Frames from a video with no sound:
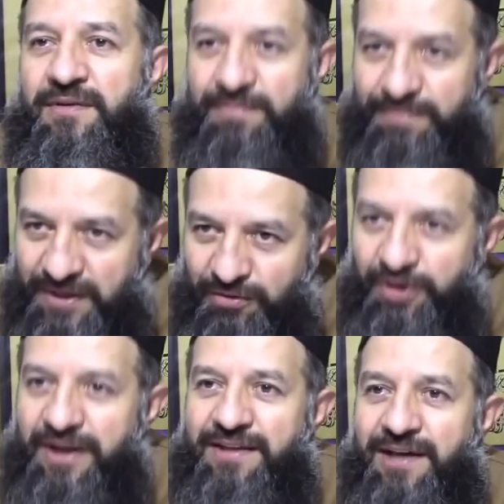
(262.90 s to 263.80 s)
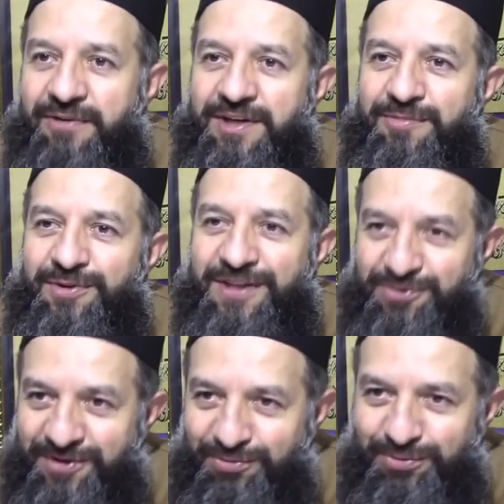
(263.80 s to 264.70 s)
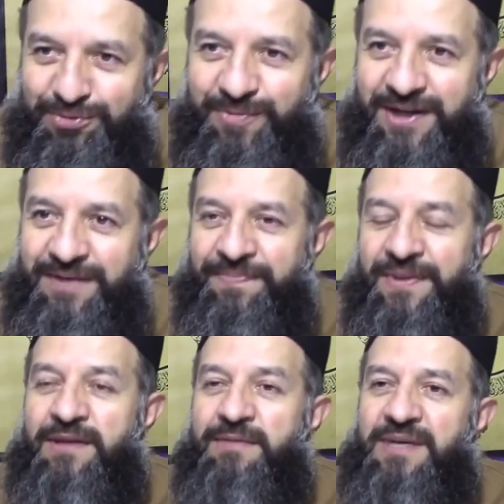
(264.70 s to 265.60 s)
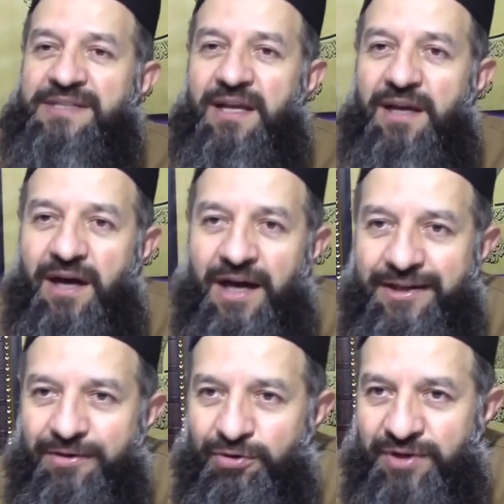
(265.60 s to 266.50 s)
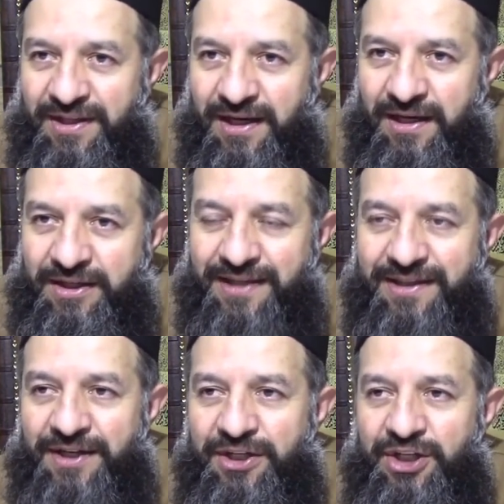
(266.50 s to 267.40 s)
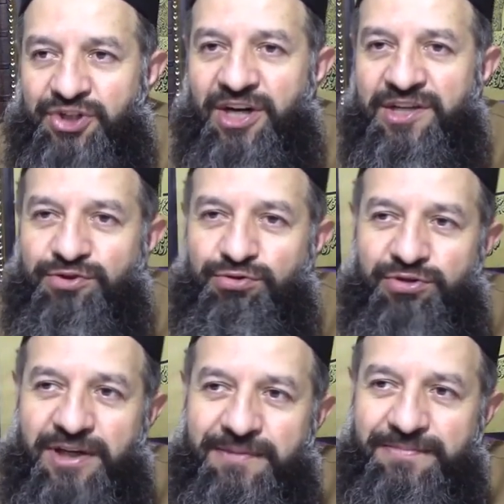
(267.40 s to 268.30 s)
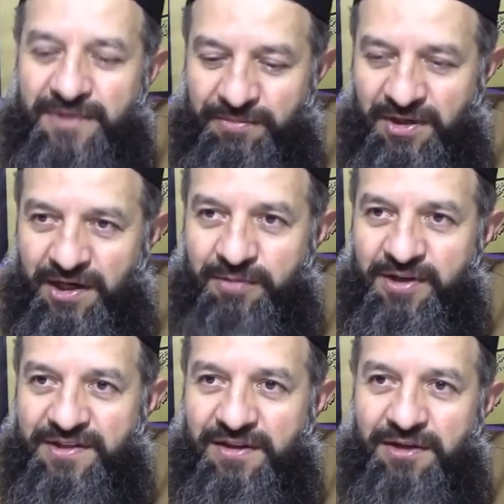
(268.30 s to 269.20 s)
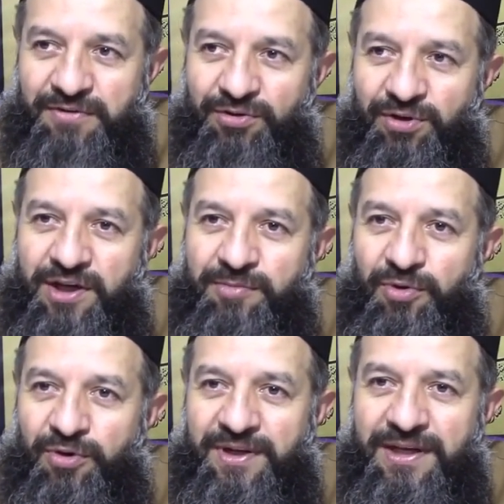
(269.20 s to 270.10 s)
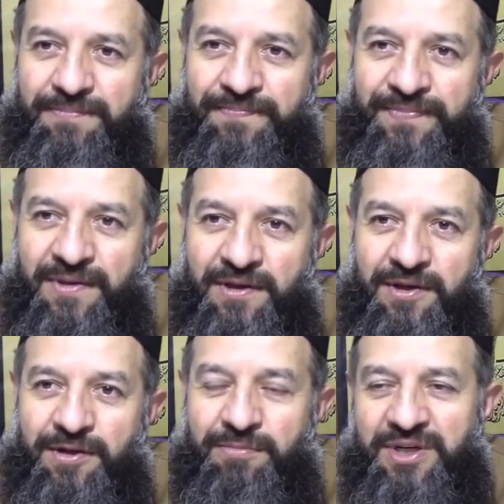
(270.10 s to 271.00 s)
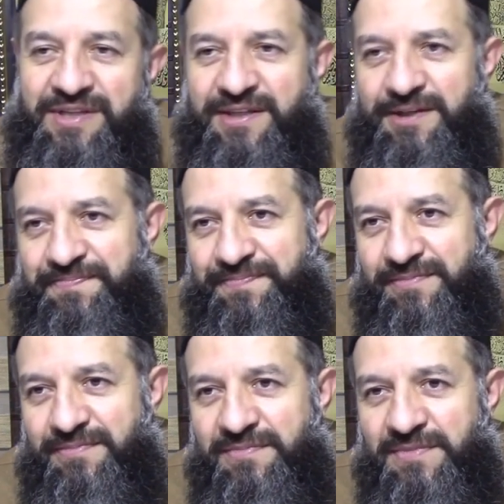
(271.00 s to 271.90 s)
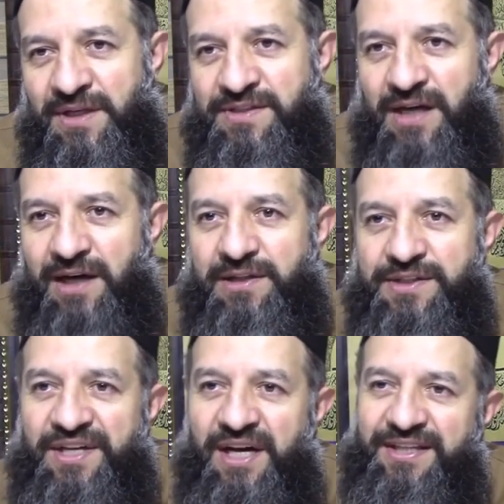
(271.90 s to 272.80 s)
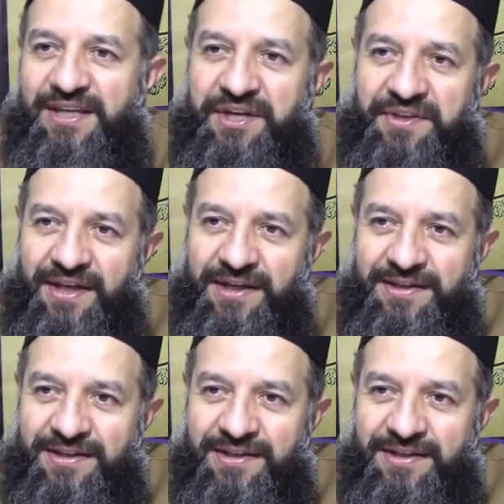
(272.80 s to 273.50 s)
Bir örnek daha vereyim ondan sonra unutma. Mesela aynı odada yatan iki şahıs düşünelim. İbn Arabi Hazretleri veriyor gene bu örneği. Birisi sağlığı, sıhhati yerinde.